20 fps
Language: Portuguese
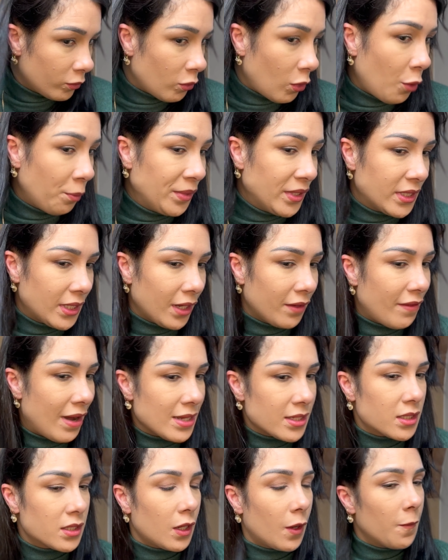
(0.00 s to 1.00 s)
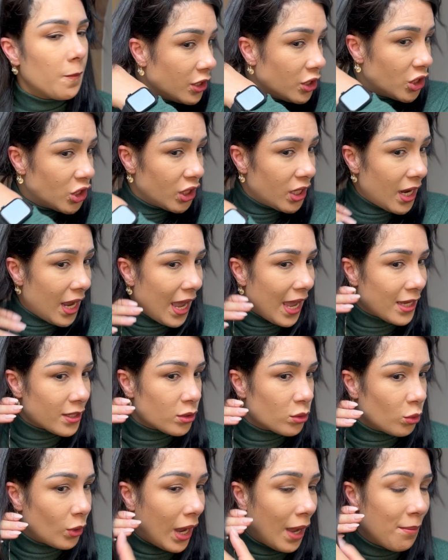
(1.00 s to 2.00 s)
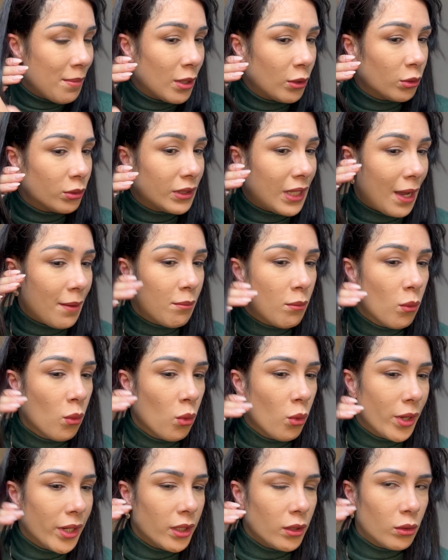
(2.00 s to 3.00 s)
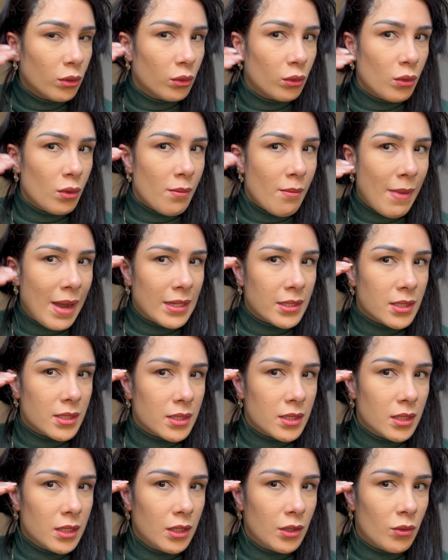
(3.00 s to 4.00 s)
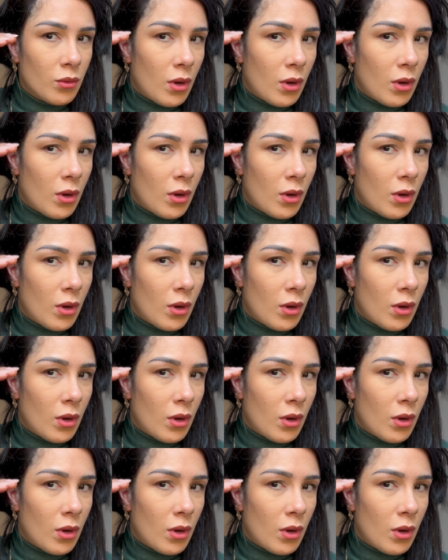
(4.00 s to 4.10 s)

uma, observação. De resto, o cabelo tá muito macio,